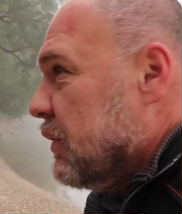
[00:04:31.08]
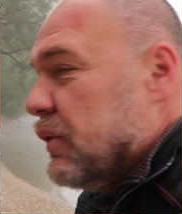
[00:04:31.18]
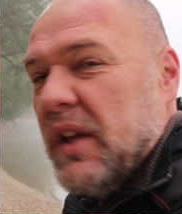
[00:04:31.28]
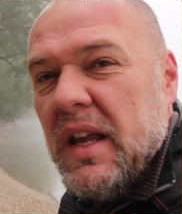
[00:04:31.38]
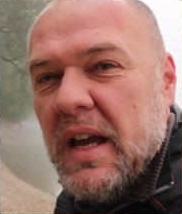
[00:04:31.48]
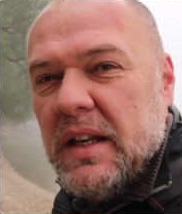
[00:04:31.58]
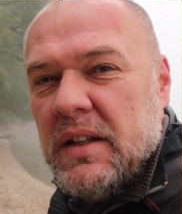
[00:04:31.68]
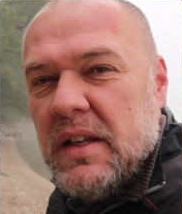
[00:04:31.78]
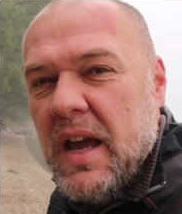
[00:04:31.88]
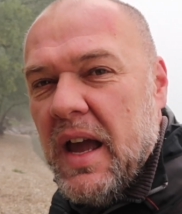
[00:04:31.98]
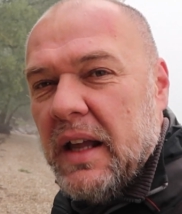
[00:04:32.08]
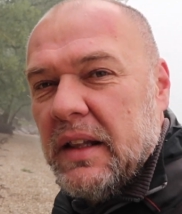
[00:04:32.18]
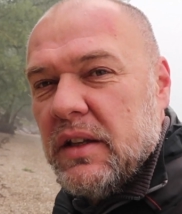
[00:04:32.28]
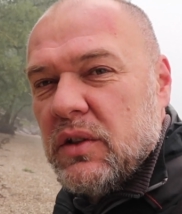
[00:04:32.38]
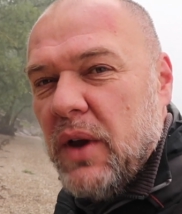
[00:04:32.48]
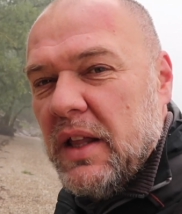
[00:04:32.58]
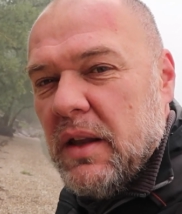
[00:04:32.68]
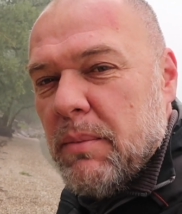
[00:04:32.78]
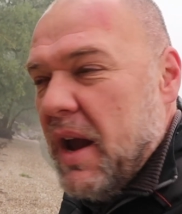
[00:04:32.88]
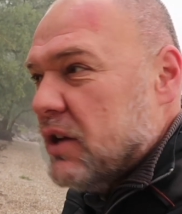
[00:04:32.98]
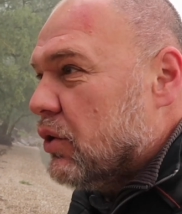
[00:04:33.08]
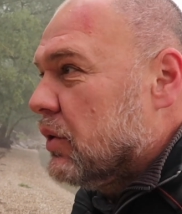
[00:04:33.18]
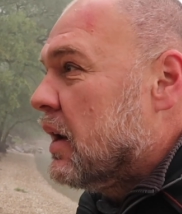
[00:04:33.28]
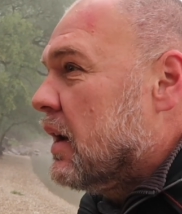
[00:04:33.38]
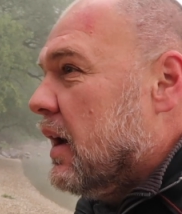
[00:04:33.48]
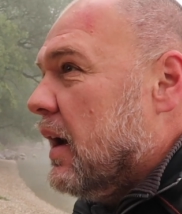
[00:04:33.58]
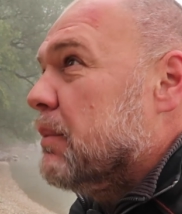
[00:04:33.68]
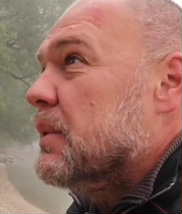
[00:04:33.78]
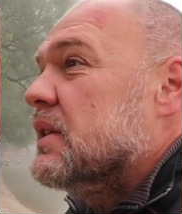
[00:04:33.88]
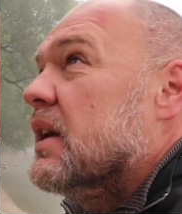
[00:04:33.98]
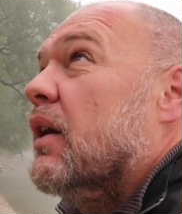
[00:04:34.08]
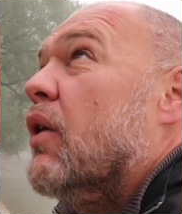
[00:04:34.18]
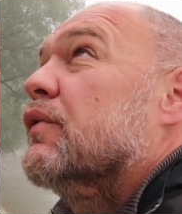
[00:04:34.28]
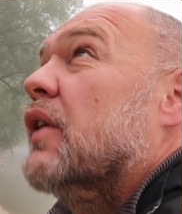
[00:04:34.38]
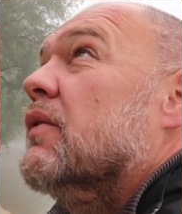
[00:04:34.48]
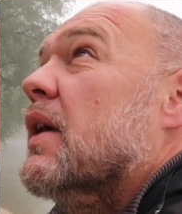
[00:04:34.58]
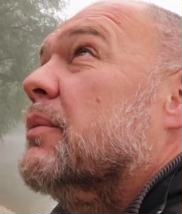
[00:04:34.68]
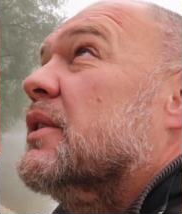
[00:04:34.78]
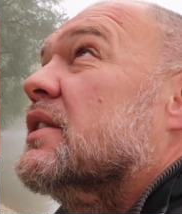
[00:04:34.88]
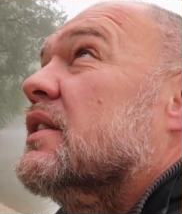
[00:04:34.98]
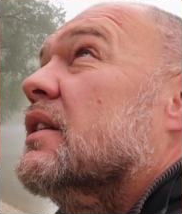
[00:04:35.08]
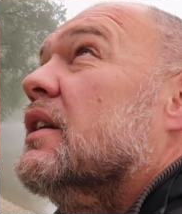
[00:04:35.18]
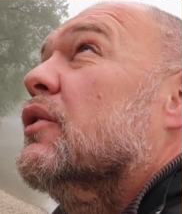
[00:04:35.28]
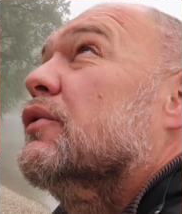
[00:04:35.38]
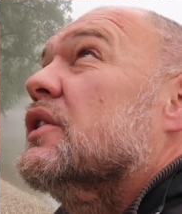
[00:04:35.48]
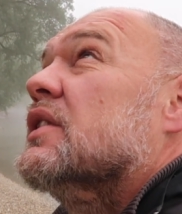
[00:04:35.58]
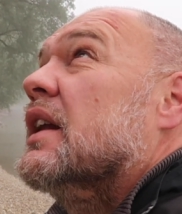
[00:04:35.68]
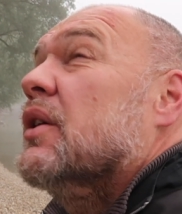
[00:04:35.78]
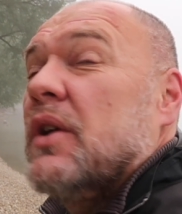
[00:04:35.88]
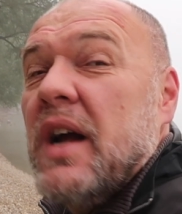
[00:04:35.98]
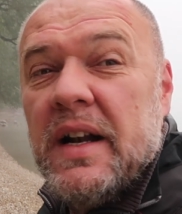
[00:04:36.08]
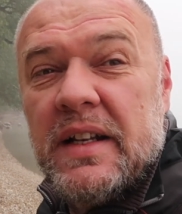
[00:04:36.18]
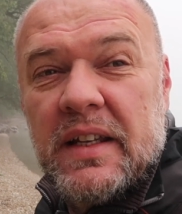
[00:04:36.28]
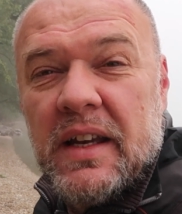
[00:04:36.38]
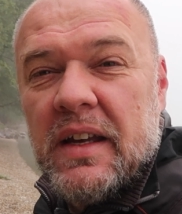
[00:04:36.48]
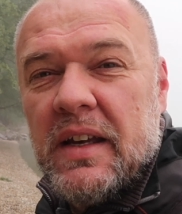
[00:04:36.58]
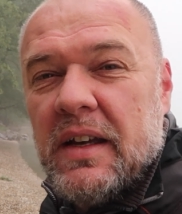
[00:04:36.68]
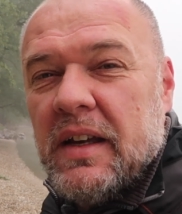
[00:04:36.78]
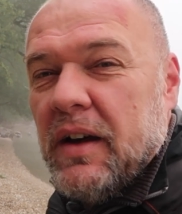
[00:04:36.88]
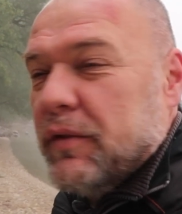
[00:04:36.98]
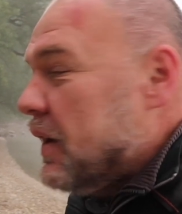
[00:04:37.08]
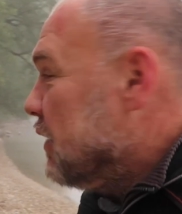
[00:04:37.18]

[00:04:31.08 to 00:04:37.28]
ja, von der Erde, die ja eigentlich so Ende Mai schon ein bisschen aufgewärmt ist. Die Luft ist dennoch kalt. Auf